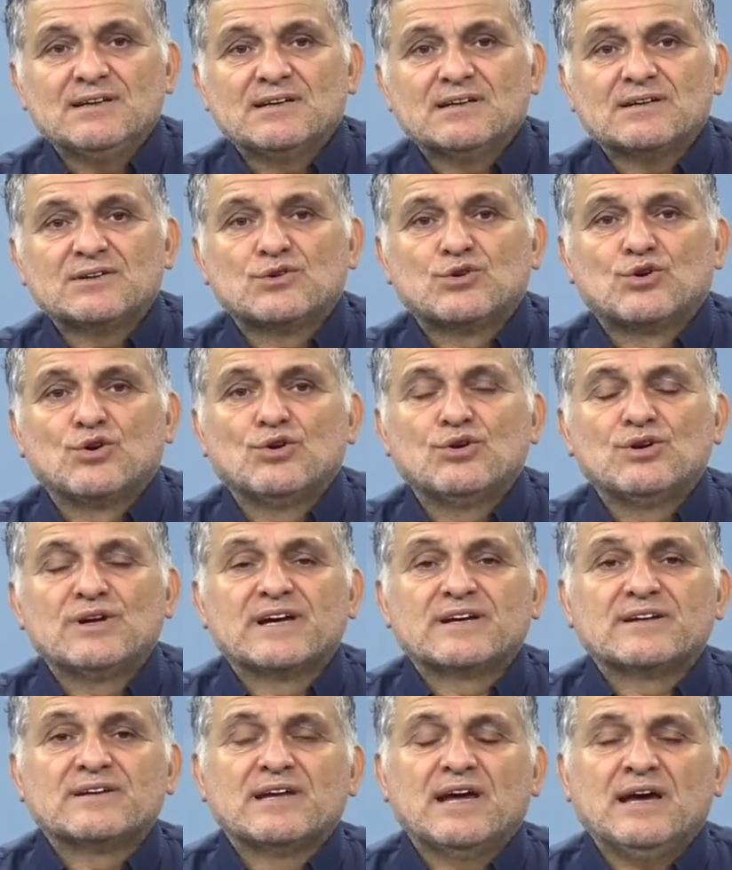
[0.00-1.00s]
Gül
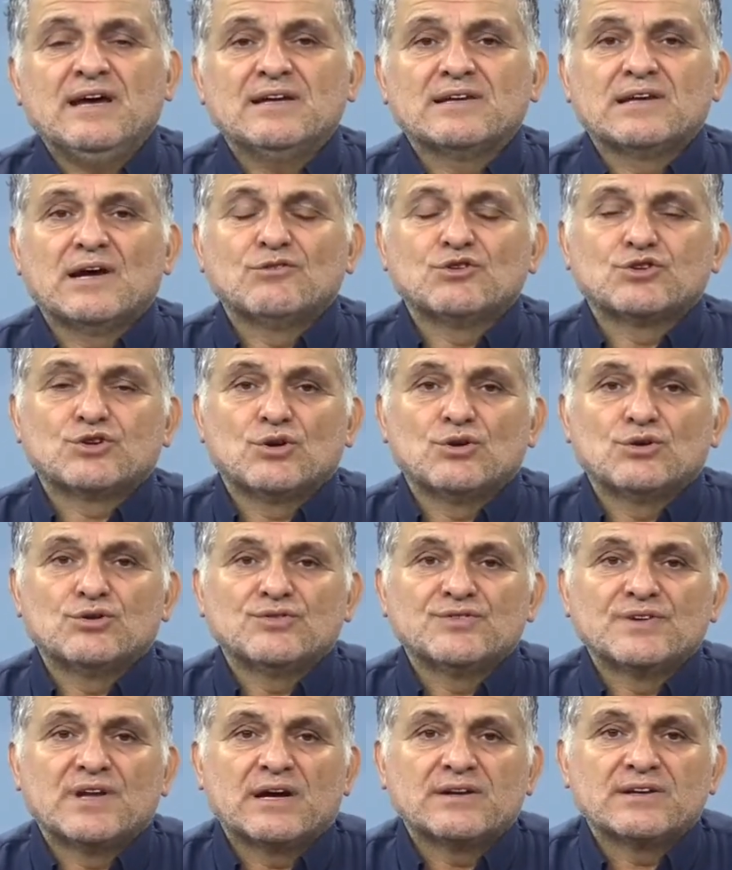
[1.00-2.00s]
yerine
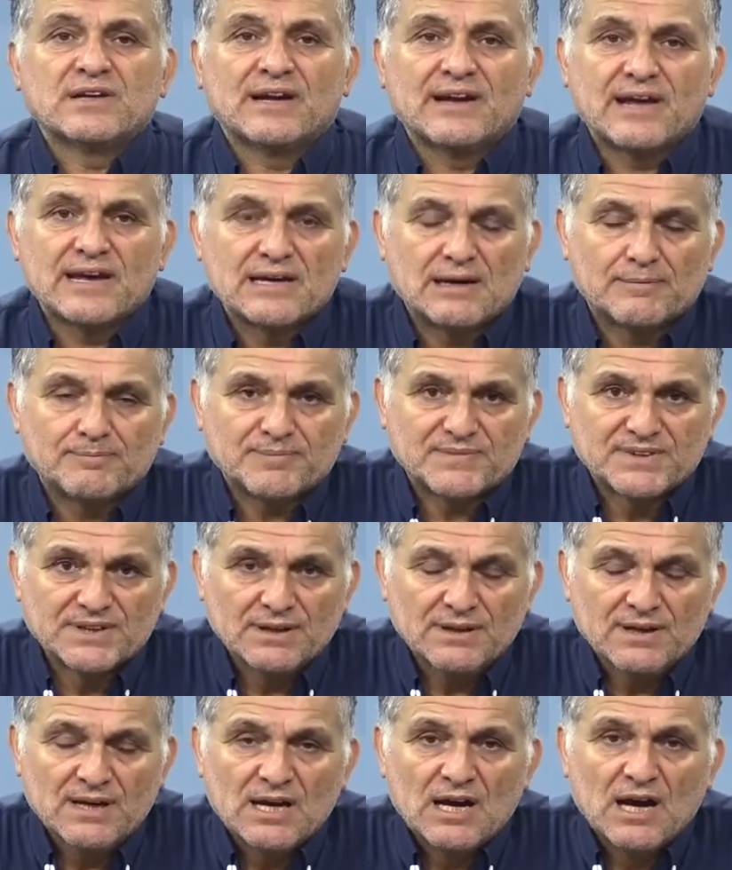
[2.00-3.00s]
Davutoğlu'ndan yana
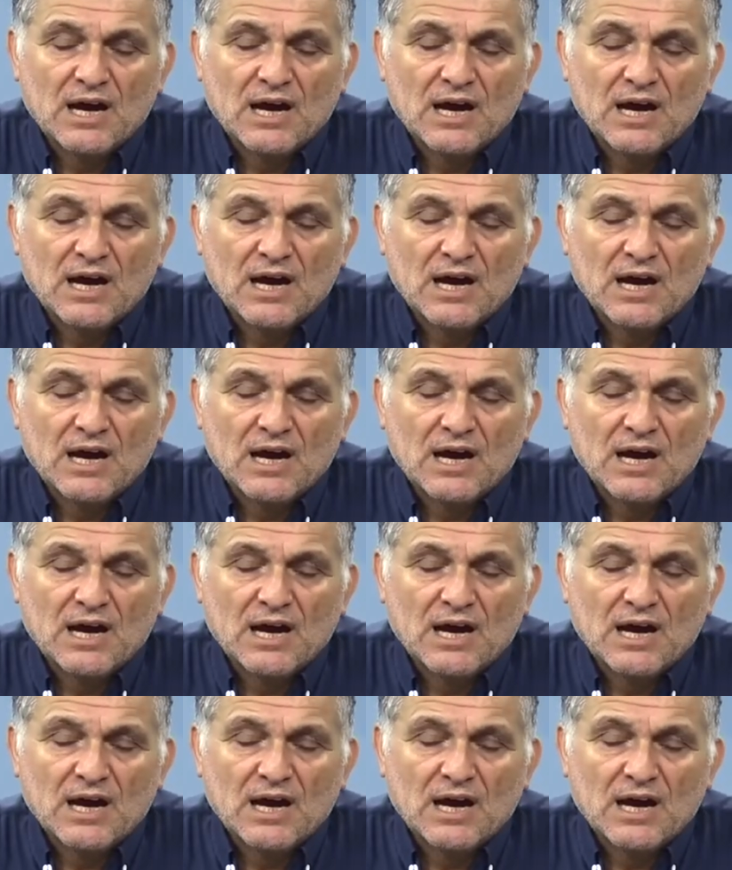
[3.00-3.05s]
yaptı.